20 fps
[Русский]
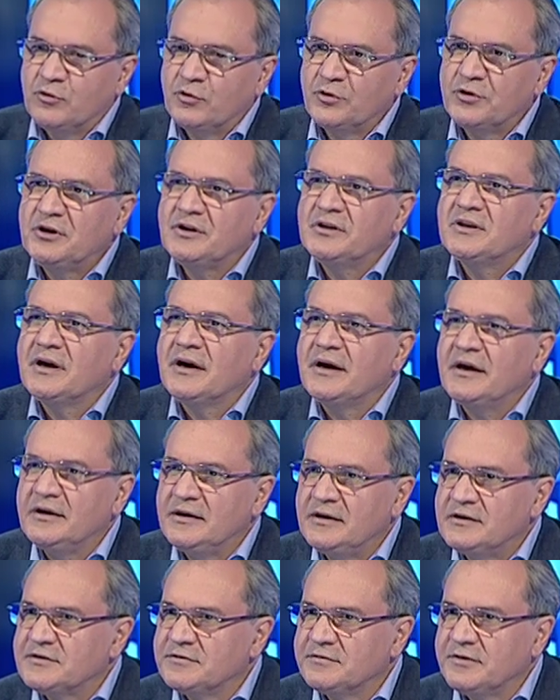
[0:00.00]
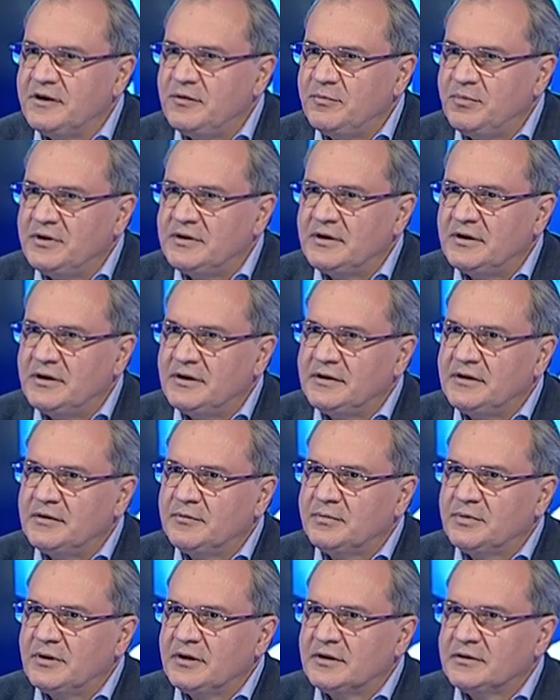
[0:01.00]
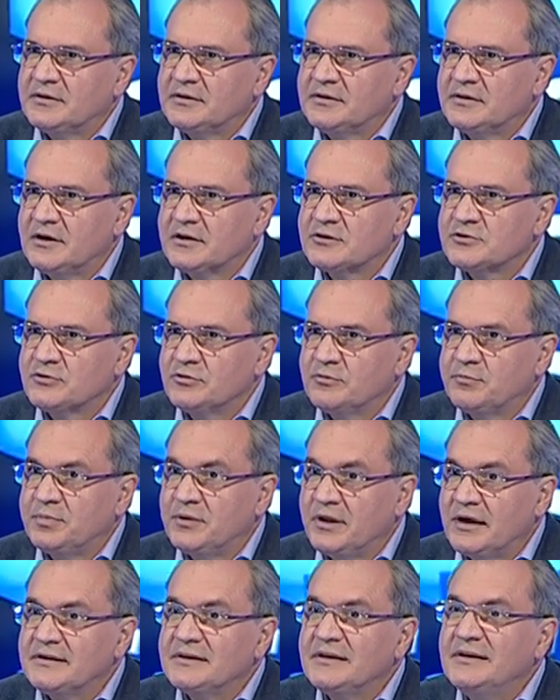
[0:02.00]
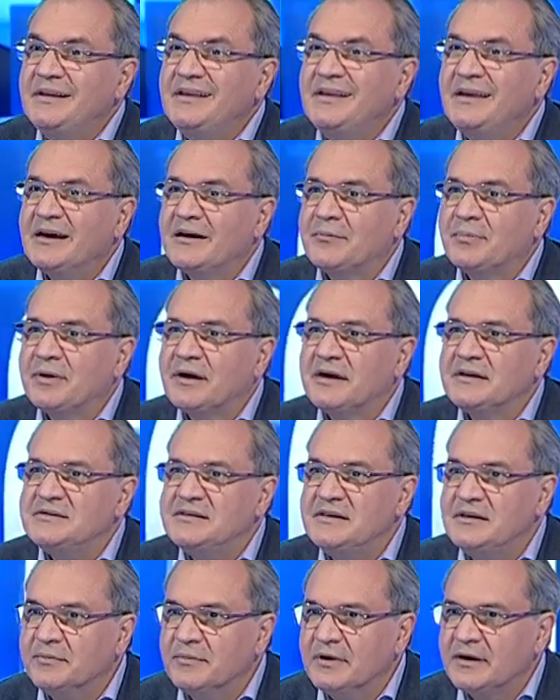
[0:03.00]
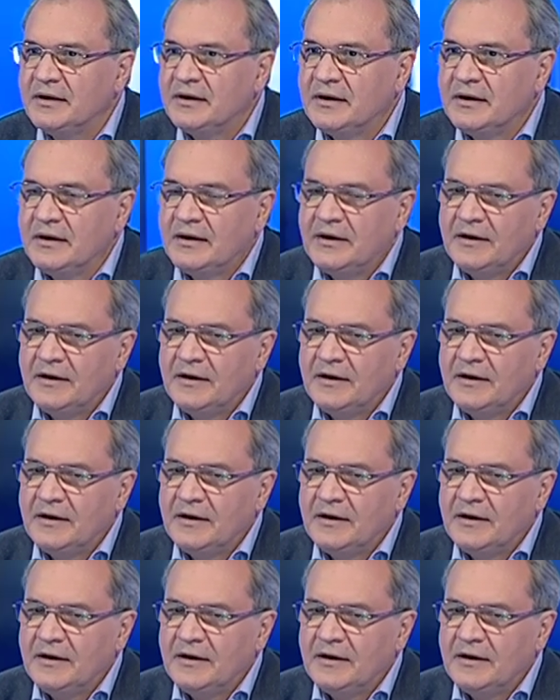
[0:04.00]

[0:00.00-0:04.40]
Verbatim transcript: У Китая есть свои пятилетние планы. Так что планы необходимы.